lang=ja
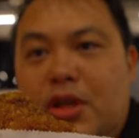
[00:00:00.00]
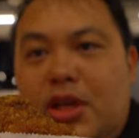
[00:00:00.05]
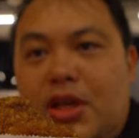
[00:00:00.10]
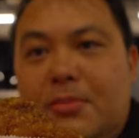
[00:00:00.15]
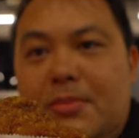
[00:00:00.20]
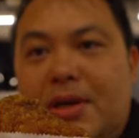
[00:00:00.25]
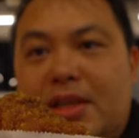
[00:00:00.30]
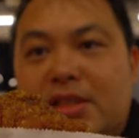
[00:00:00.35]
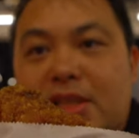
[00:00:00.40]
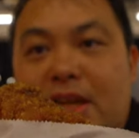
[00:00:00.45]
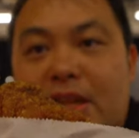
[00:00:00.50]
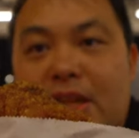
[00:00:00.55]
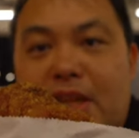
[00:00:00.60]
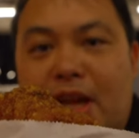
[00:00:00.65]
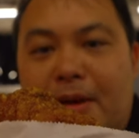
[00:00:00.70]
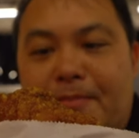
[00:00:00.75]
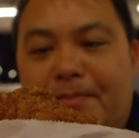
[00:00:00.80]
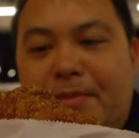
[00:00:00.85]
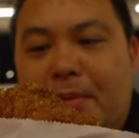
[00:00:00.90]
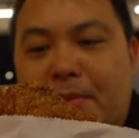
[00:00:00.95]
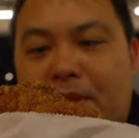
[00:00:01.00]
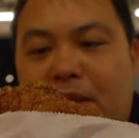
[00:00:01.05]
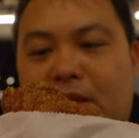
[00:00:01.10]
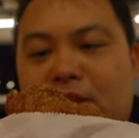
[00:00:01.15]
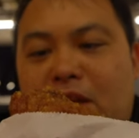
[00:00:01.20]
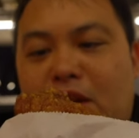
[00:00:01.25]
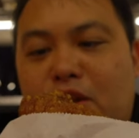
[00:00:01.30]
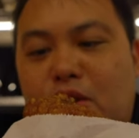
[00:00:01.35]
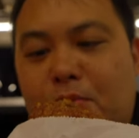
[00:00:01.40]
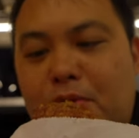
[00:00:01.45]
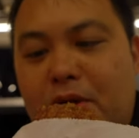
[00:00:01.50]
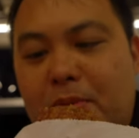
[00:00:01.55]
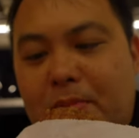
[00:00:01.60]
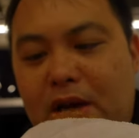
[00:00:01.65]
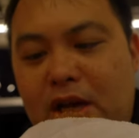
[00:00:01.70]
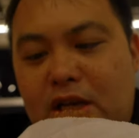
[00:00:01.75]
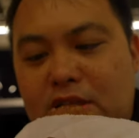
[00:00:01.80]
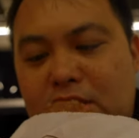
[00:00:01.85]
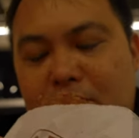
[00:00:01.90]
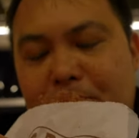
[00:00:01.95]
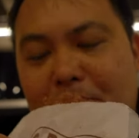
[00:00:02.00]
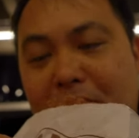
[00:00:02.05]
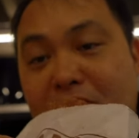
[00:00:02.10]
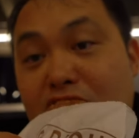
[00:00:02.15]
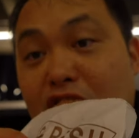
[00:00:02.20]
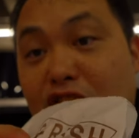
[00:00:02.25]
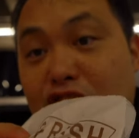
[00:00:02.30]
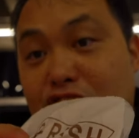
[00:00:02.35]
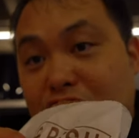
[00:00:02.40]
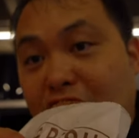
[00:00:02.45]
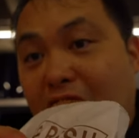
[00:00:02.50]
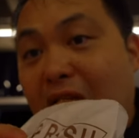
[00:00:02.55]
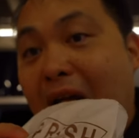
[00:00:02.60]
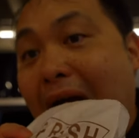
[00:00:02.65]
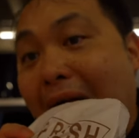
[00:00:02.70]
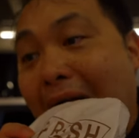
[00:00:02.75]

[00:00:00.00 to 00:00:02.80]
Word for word: できましたんで食べていきたいと思いますめっちゃ熱い